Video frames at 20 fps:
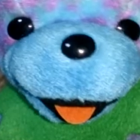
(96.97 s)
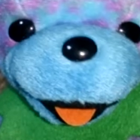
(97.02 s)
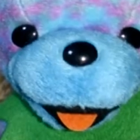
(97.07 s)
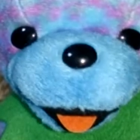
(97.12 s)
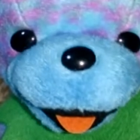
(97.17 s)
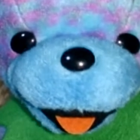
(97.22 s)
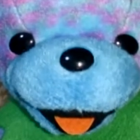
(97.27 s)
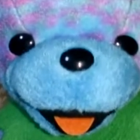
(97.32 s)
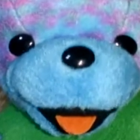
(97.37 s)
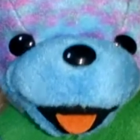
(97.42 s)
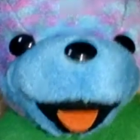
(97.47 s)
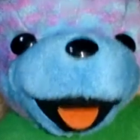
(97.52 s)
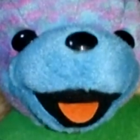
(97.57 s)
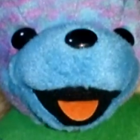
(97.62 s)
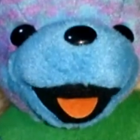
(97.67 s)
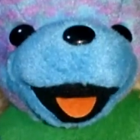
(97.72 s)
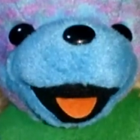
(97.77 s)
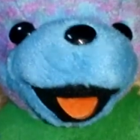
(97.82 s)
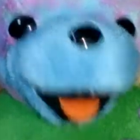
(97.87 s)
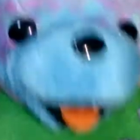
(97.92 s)
にブースターが
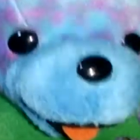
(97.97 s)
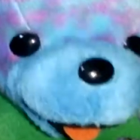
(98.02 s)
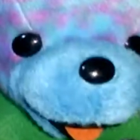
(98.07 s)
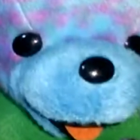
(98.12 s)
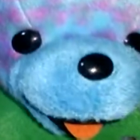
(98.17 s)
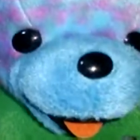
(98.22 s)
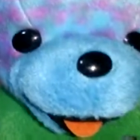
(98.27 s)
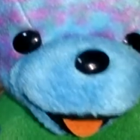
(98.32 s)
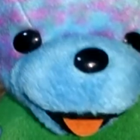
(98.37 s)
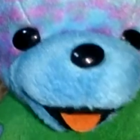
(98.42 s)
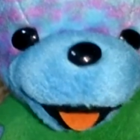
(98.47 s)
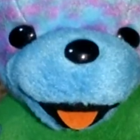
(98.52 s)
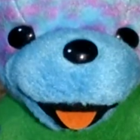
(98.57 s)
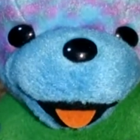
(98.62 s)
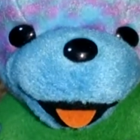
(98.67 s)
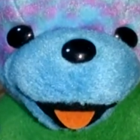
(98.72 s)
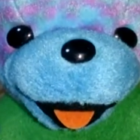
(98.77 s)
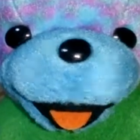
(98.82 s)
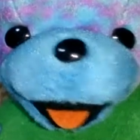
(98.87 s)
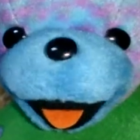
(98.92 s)
ガーンと来て、
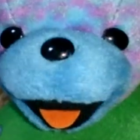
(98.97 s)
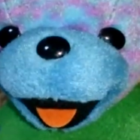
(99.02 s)
まあ、